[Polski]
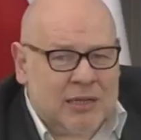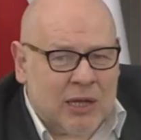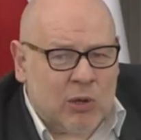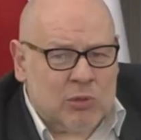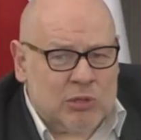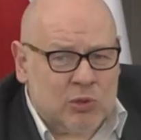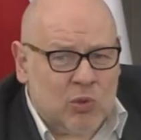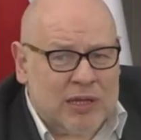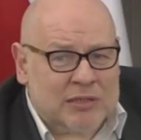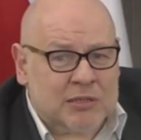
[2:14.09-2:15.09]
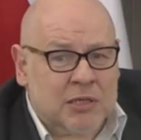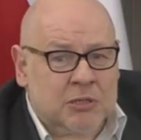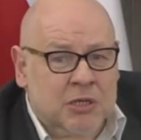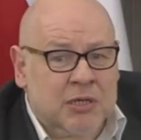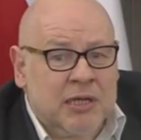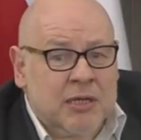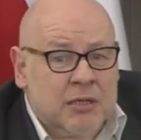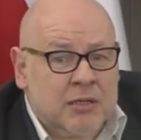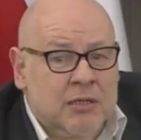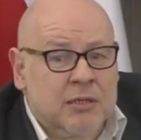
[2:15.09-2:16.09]
taką sytuację, że
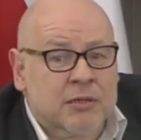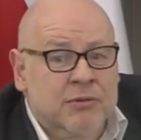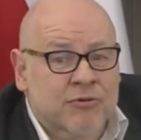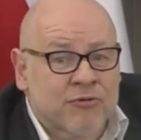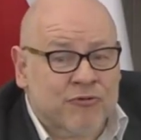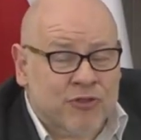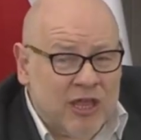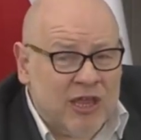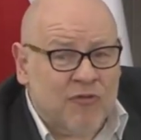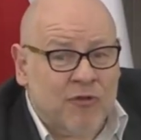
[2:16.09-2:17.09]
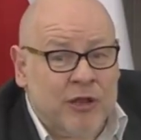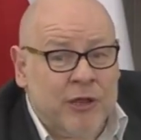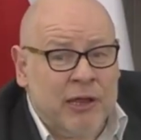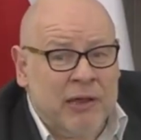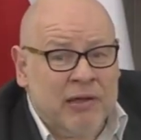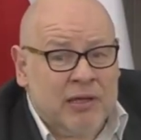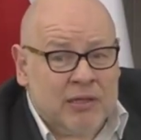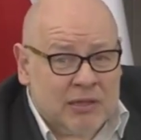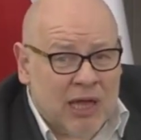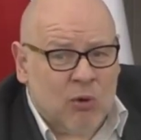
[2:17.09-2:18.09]
Y, w tej chwili
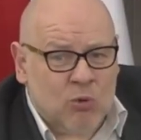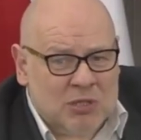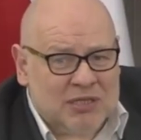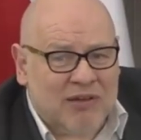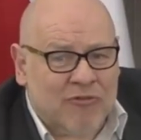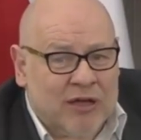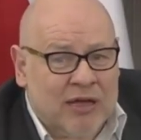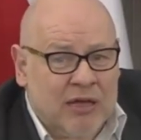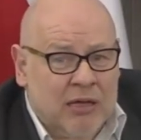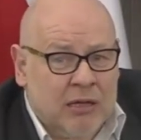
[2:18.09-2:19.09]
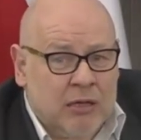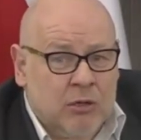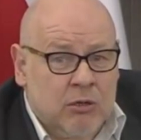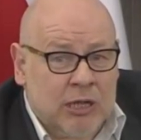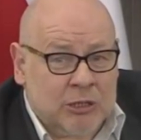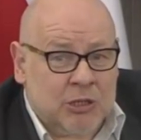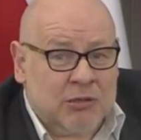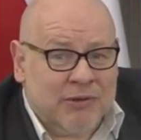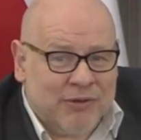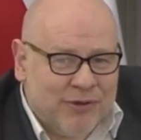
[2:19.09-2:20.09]
ta ustawa, znaczy
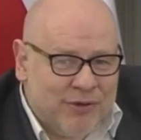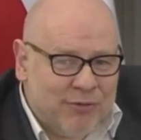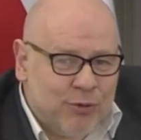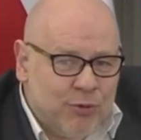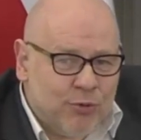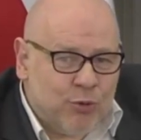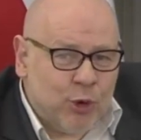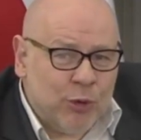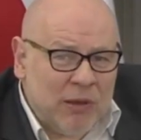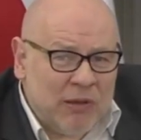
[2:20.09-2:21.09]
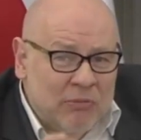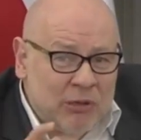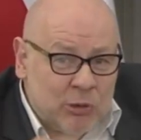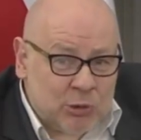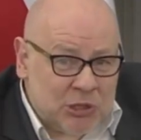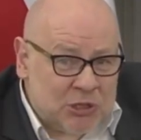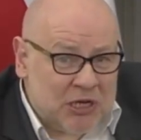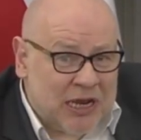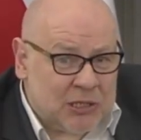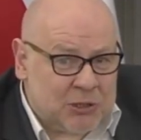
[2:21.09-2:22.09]
ujmijmy tą rzecz
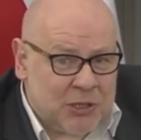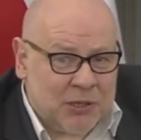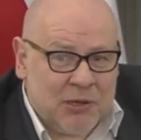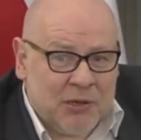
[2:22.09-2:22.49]
inaczej.